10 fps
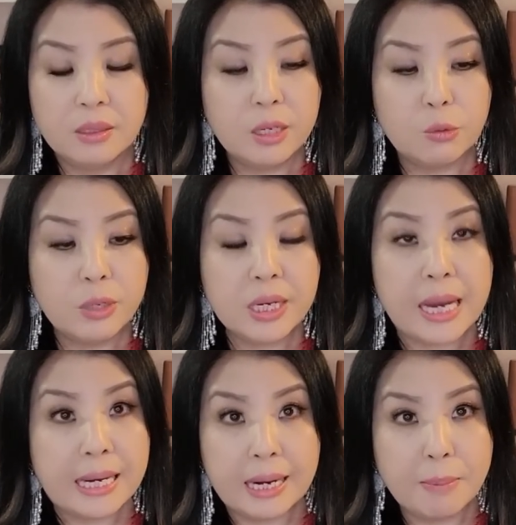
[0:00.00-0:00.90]
cái cuối những
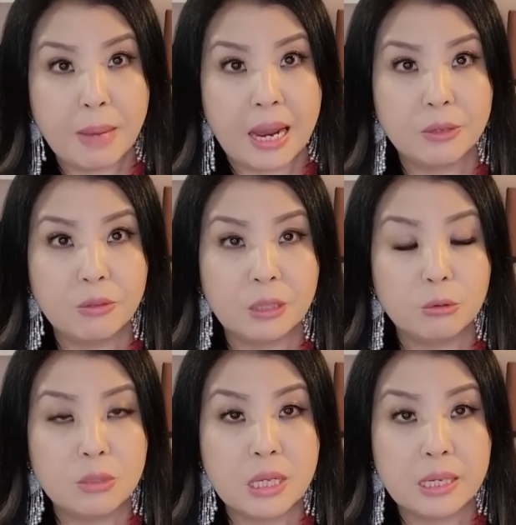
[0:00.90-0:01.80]
cái liền là mà yêu hết
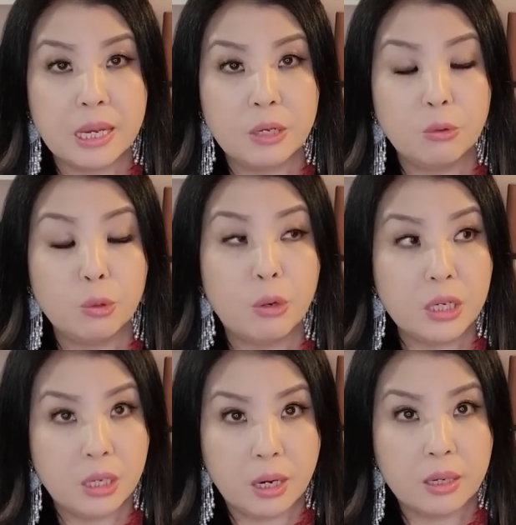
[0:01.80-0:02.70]
tụt gì chơi yêu yêu
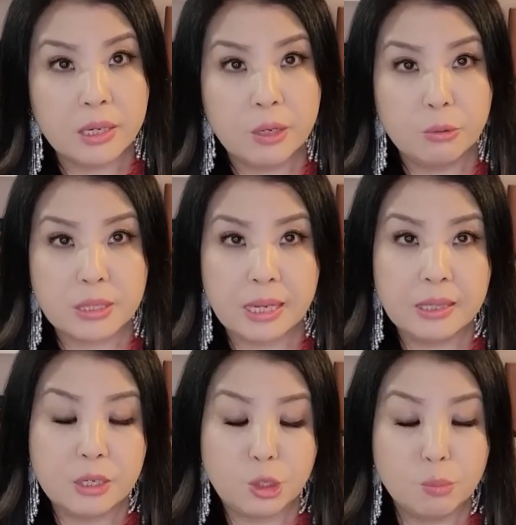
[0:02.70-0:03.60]
anh lo chơi yêu sao
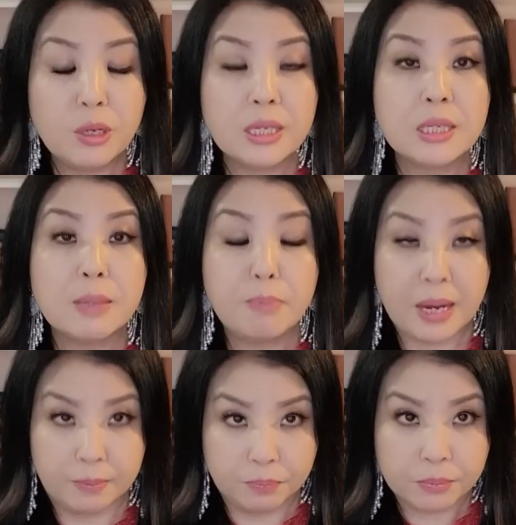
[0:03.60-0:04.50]
tiền chỉ mua chơi xếp
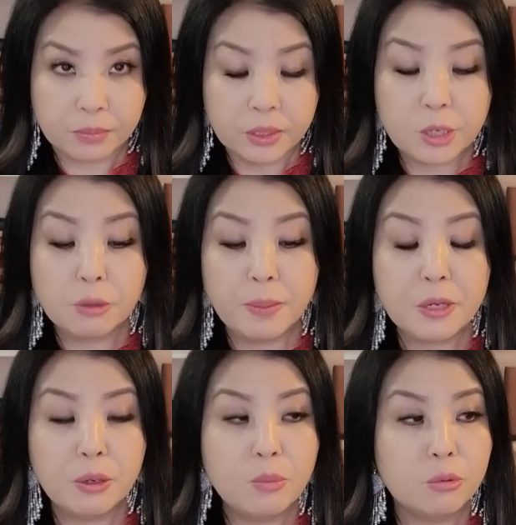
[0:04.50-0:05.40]
bằng giờ dù phải
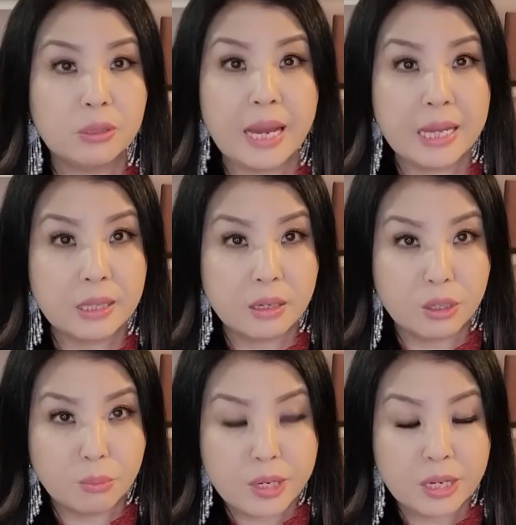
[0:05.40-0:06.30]
yêu một tay để còn
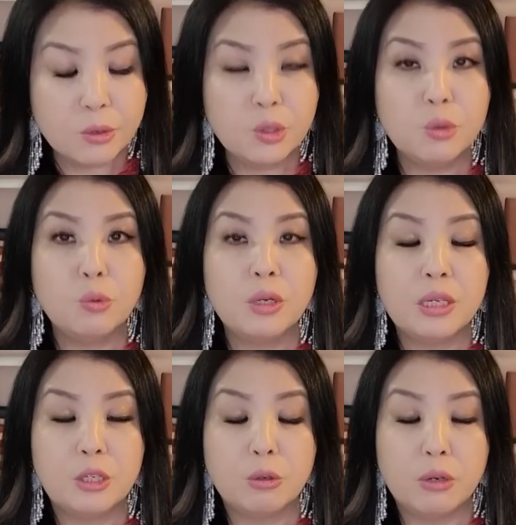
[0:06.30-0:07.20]
nếu muốn nhà rồi yêu nên
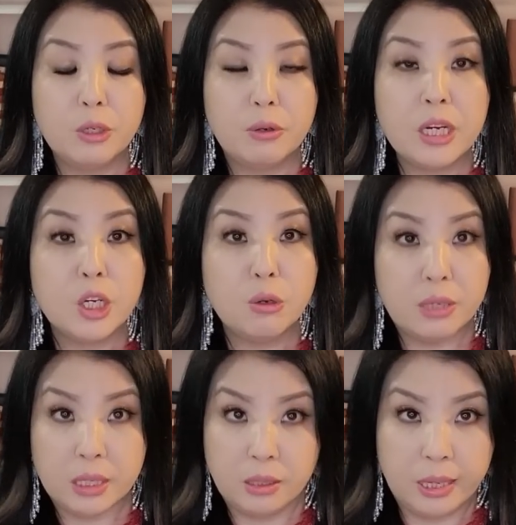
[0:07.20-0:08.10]
chỉ rung cái yêu nên có
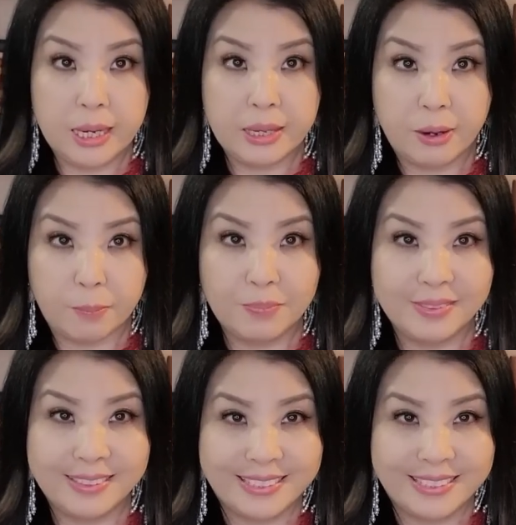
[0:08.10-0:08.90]
để gửi thế nào vậy